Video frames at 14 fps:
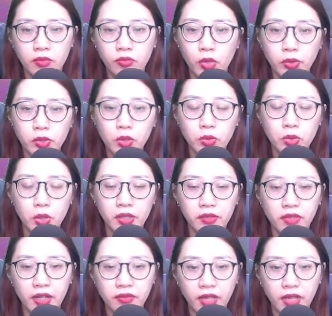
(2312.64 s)
Một chút chuyện
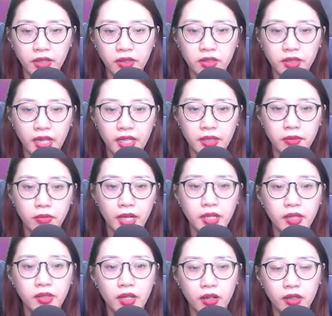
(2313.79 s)
vặt vảnh như này mà đi
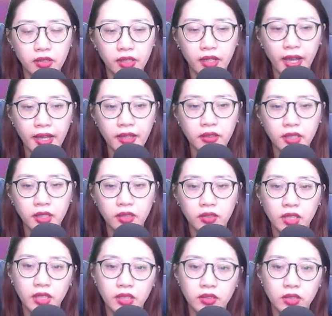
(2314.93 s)
nhờ người khác
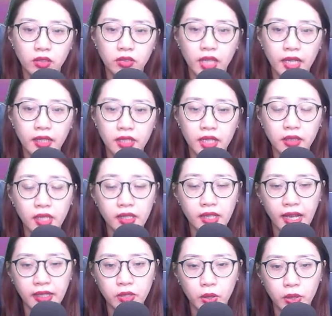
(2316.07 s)
thì Từ Thanh đã thấy
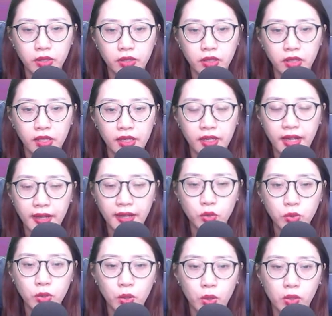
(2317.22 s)
ngại rồi. Càng
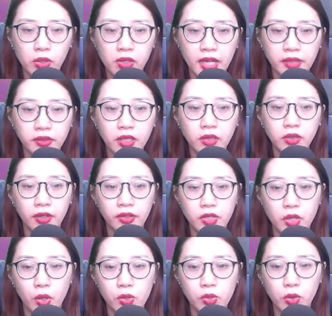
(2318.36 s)
huống hồ là tới tận
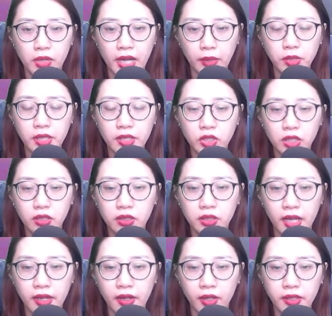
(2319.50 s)
chỗ của lão thiên sư
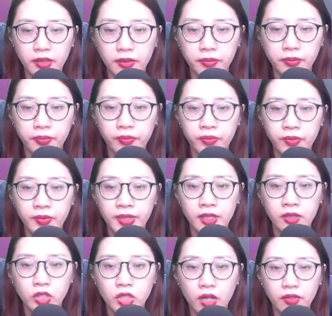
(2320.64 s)
để hỏi.
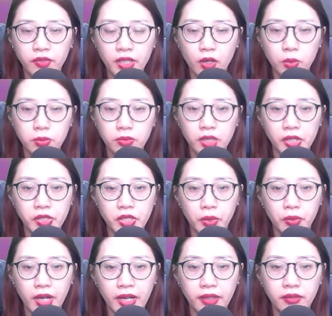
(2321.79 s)
So với ông thì Triệu
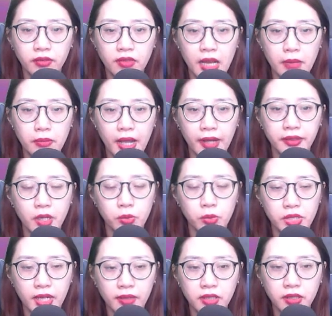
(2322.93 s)
Hằng là bạn đồng
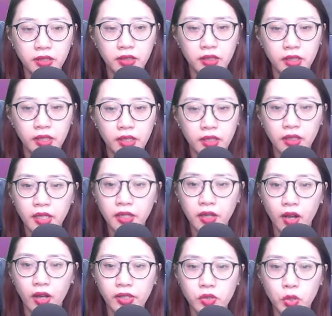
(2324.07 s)
trang lứa, khi
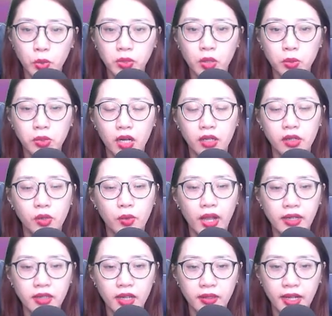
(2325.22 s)
hỏi cũng không cần quá
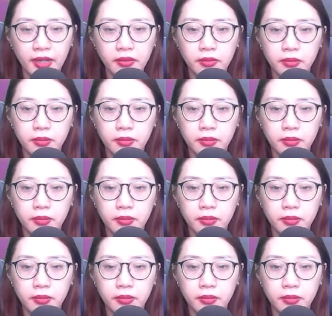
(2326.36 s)
lo lắng.